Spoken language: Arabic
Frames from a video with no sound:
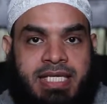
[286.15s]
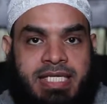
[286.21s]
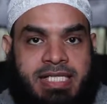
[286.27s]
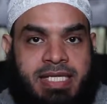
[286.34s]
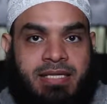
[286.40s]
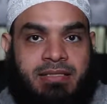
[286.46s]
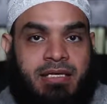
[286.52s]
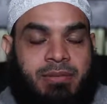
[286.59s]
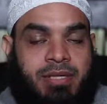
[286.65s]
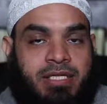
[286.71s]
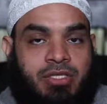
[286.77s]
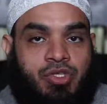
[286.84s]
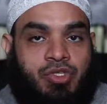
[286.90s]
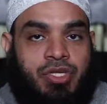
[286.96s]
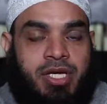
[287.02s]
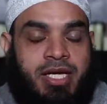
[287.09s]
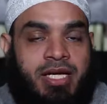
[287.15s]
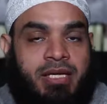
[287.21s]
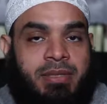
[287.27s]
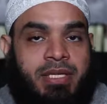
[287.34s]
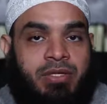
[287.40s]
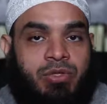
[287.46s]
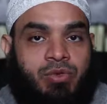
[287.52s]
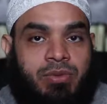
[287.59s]
تسعى طبعا
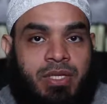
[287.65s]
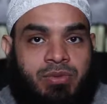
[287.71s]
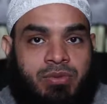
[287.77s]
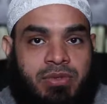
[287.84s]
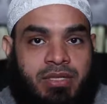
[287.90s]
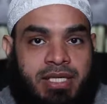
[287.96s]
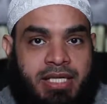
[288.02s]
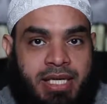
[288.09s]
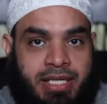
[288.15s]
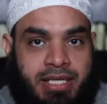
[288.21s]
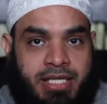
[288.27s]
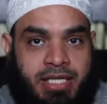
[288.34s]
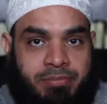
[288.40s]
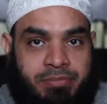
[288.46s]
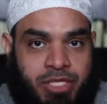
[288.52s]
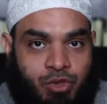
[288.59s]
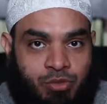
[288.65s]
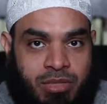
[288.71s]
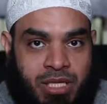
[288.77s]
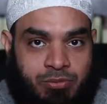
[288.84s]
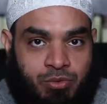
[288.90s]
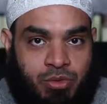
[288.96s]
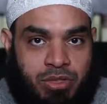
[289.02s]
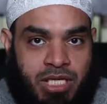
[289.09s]
الصحابة رضوان الله عليهم منهم
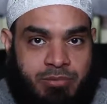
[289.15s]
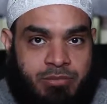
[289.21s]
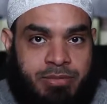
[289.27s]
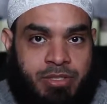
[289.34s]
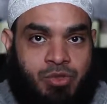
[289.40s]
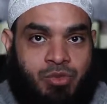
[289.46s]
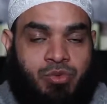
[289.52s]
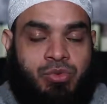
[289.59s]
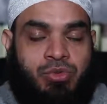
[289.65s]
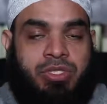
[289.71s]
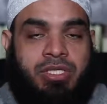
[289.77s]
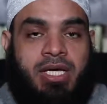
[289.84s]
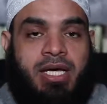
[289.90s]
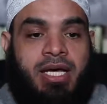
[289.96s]
عبد الله بن مسعود